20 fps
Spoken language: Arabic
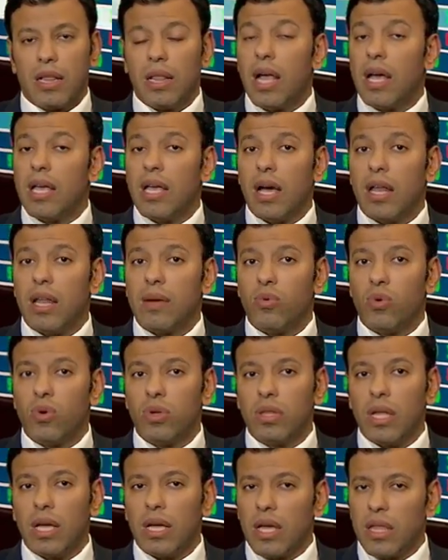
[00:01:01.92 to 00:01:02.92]
لا
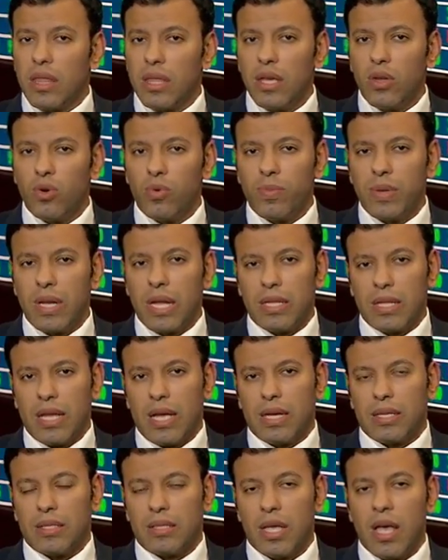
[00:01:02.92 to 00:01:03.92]
يعلمهن كثير من
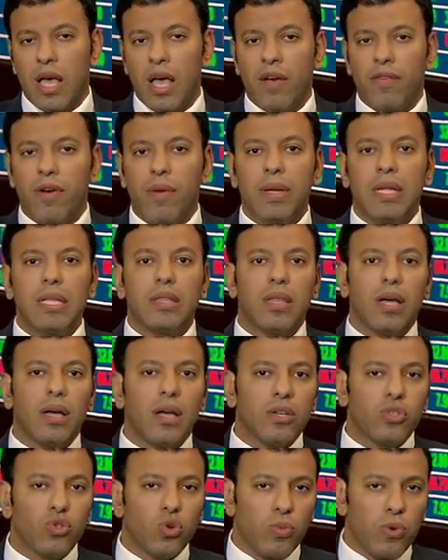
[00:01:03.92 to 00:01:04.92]
الناس فمن
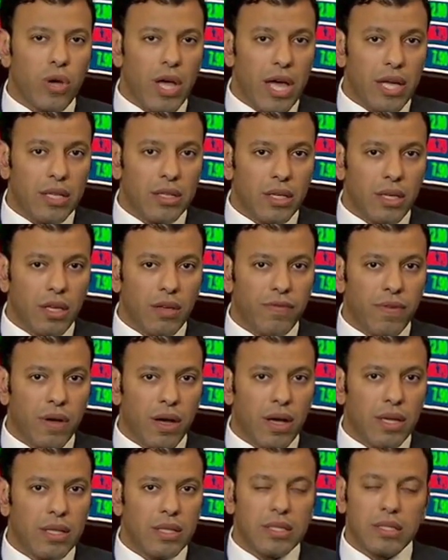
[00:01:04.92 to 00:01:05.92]
اتقى الشبهات
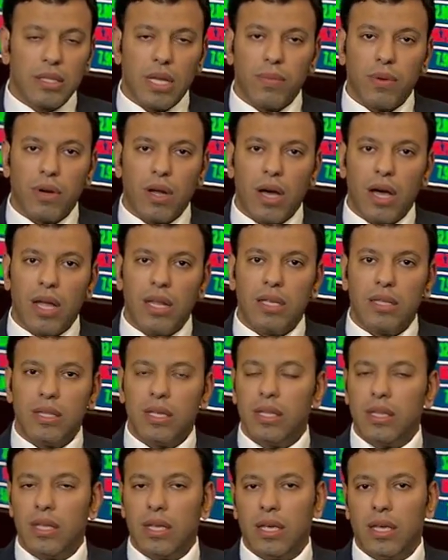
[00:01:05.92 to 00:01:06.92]
فقد استبرأ
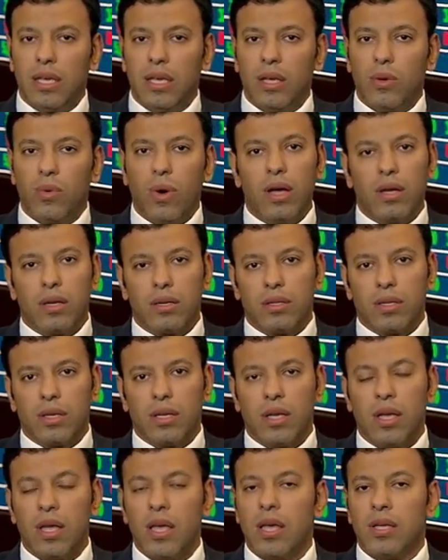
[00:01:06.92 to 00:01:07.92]
لدينه
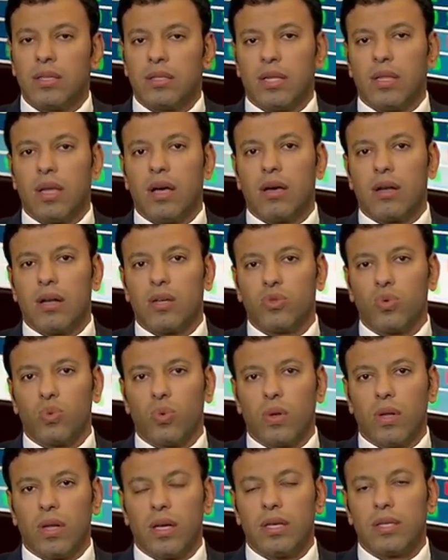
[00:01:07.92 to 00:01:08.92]
وعرضه صدق رسول
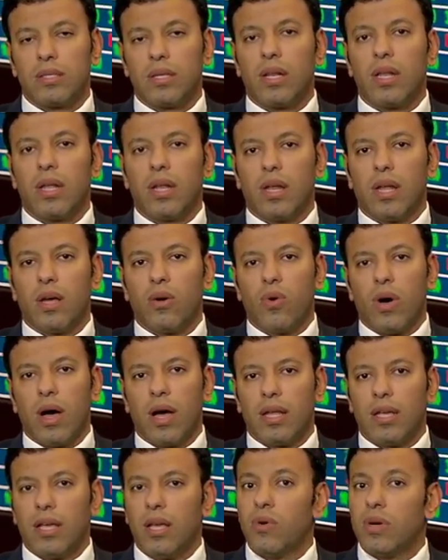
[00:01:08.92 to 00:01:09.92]
الله صلى الله
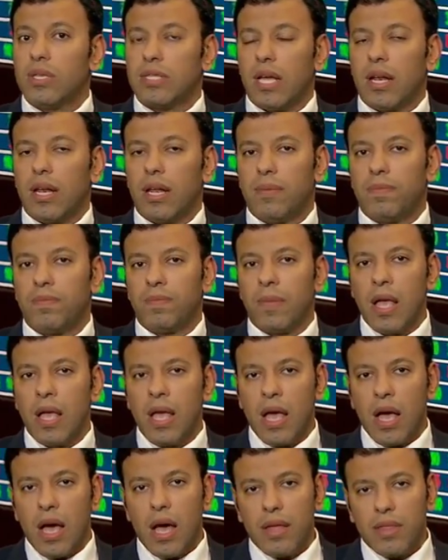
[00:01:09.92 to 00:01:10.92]
عليه وسلم
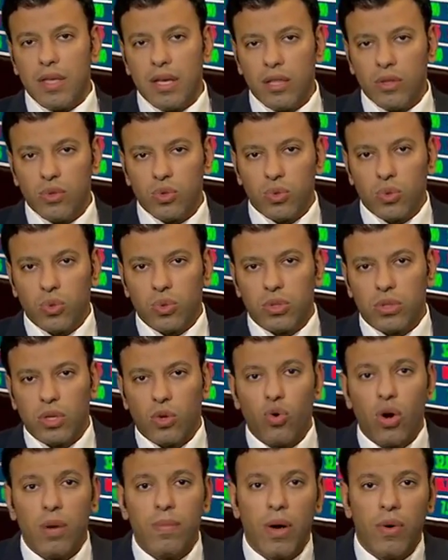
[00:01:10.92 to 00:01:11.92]
هذه النصوص
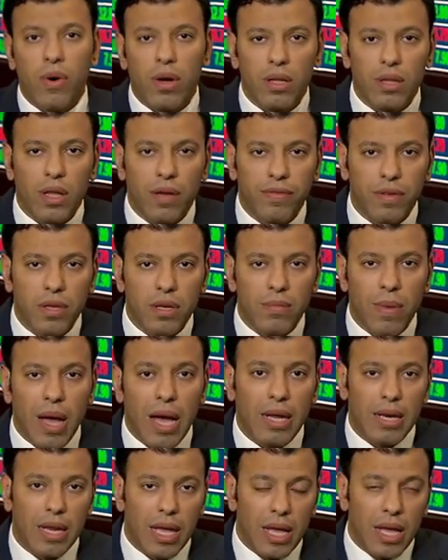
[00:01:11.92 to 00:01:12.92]
وما ورد في
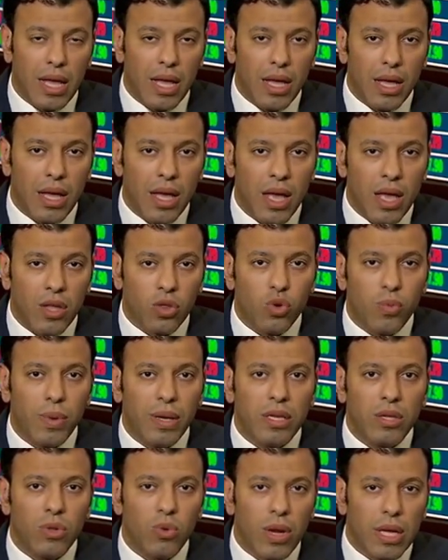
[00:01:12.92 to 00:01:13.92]
معناها
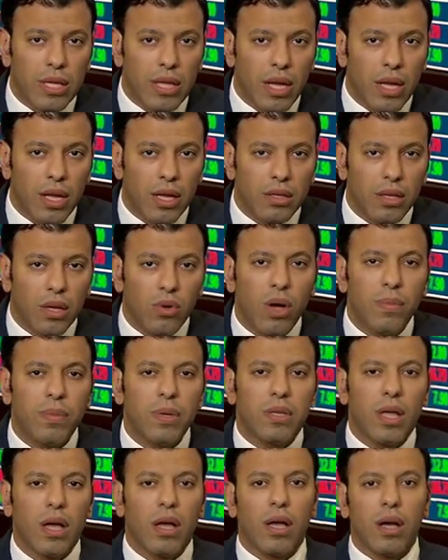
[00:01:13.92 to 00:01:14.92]
تبين لنا
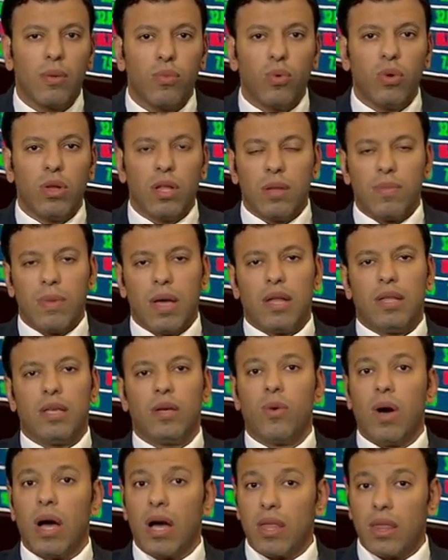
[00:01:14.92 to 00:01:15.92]
ضوابط قبول المال
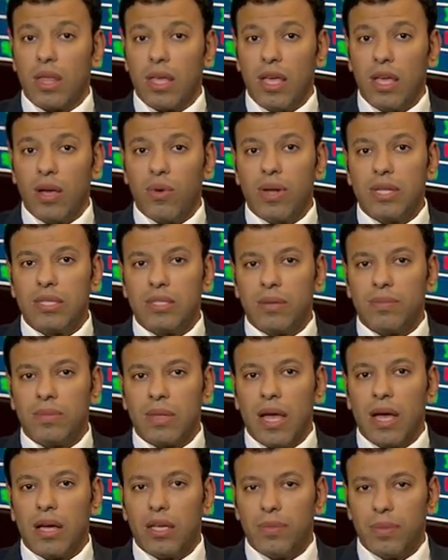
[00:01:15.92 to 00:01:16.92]
وأخذه
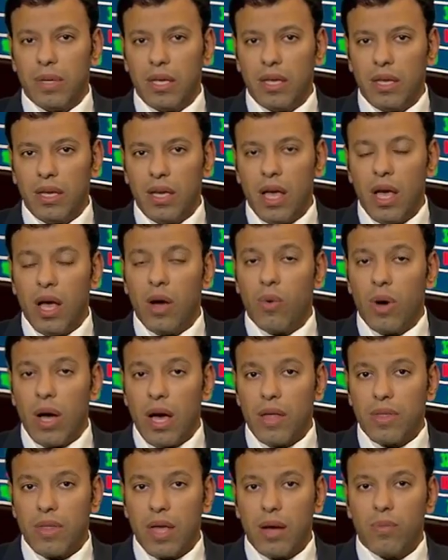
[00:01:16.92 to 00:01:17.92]
والاستمتاع به
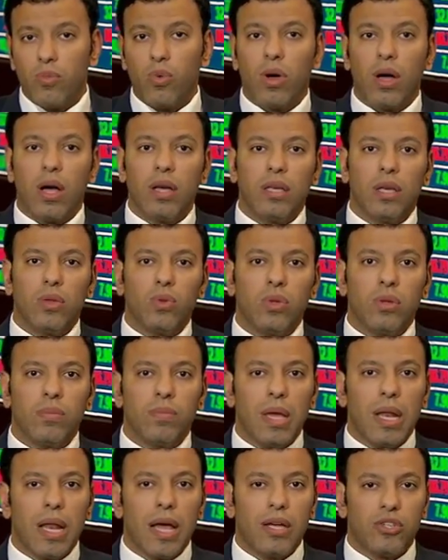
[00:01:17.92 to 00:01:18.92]
وهذا مقيد
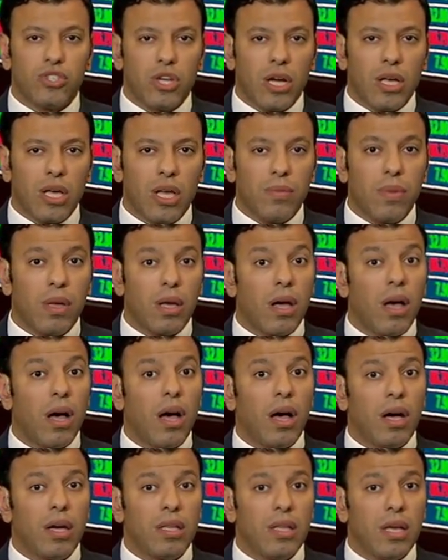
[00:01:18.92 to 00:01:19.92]
بلا شك
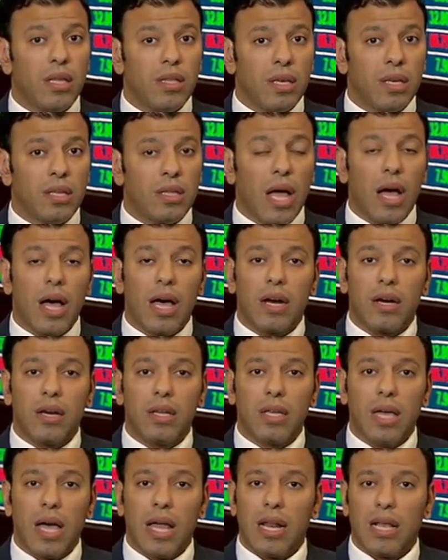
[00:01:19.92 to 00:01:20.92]
بقاعدة
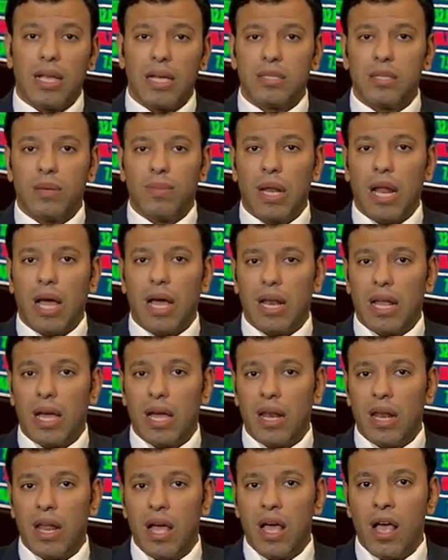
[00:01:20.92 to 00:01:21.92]
تحري الكسب
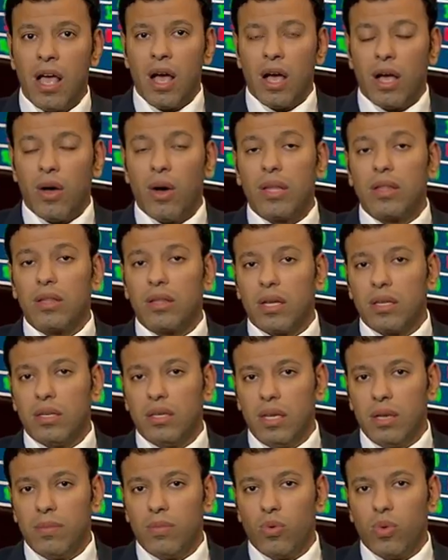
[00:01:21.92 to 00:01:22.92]
الحلال
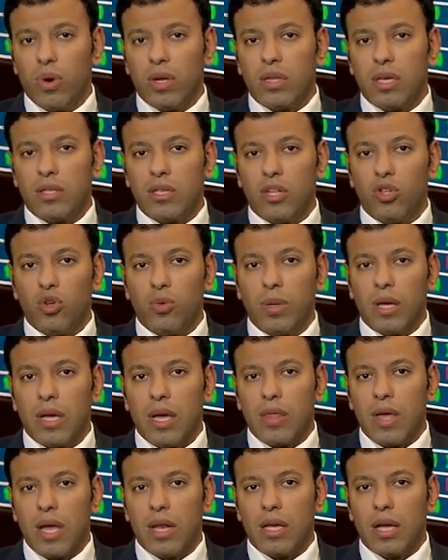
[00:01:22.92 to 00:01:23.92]
الطيب وتجنب
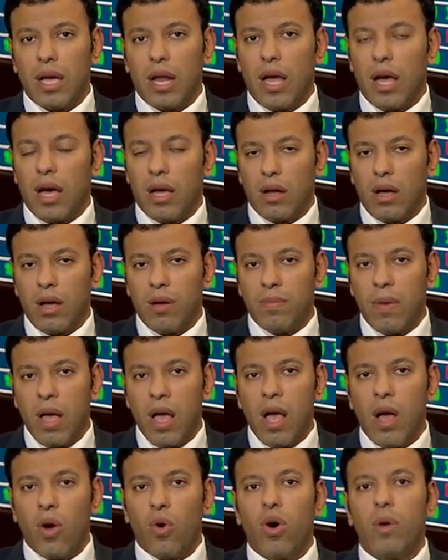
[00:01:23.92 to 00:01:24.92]
كذلك الحرام
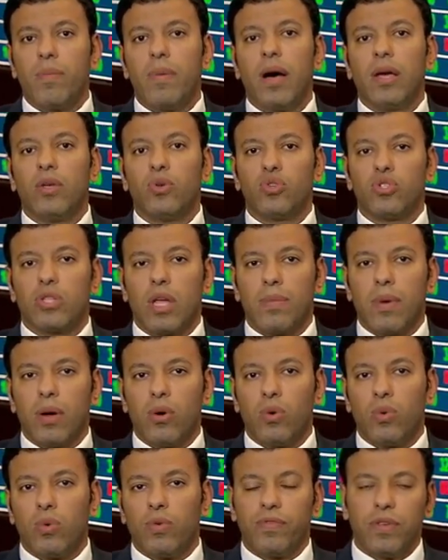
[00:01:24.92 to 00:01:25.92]
وما
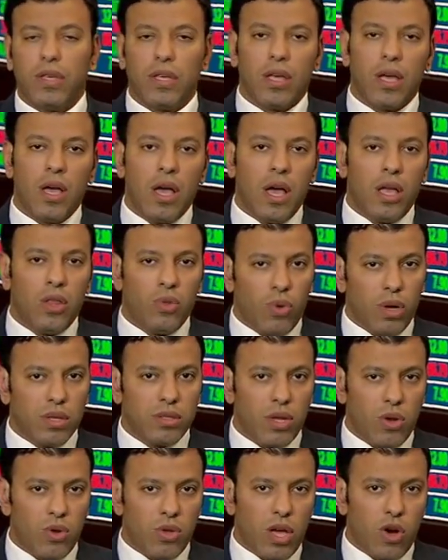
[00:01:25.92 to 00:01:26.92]
يشتبه فيه
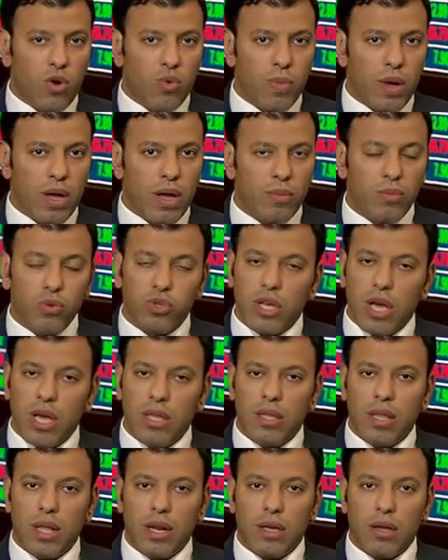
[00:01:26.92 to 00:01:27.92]
نواصل اليوم
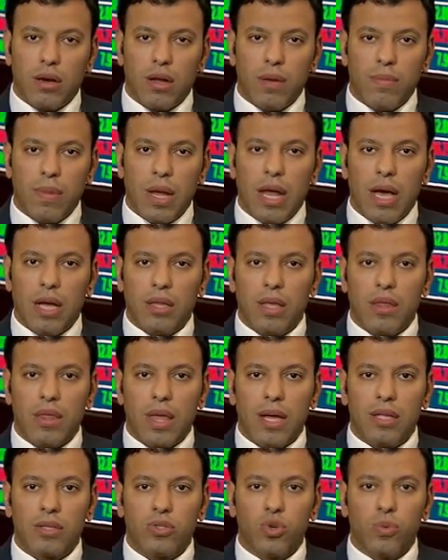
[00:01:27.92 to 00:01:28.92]
مشاهدينا الكرام الحديث
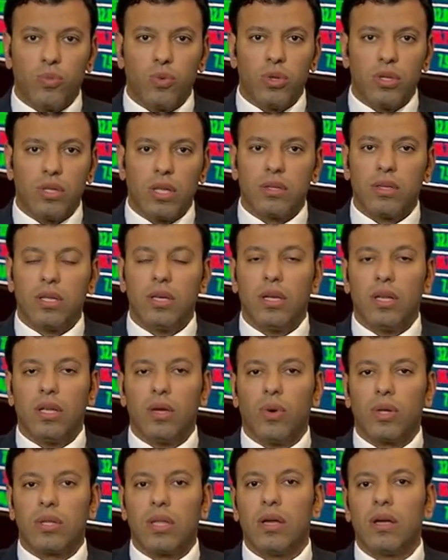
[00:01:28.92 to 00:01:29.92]
عن سبل
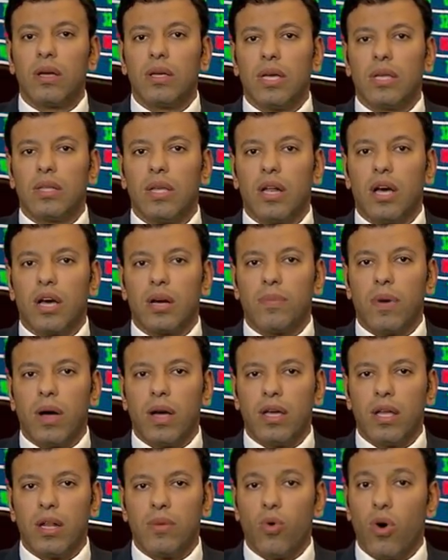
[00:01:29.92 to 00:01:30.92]
تطهير وتنقية
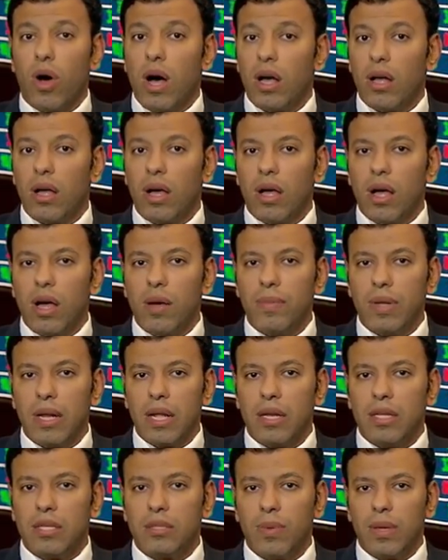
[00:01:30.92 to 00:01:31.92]
الأرباح المحققة من
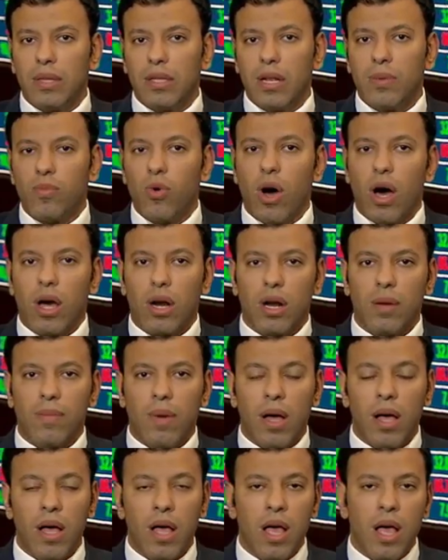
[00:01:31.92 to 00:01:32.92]
النسبة
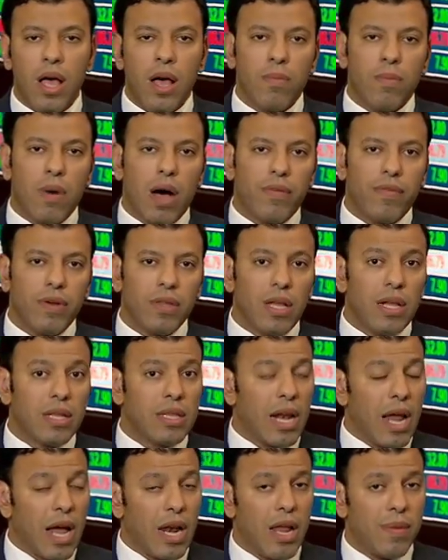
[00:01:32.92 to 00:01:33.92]
المحرمة مع فضيلة
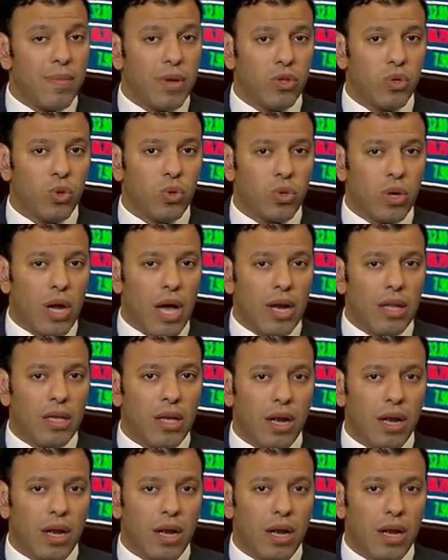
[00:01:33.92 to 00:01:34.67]
العلامة الدكتور علي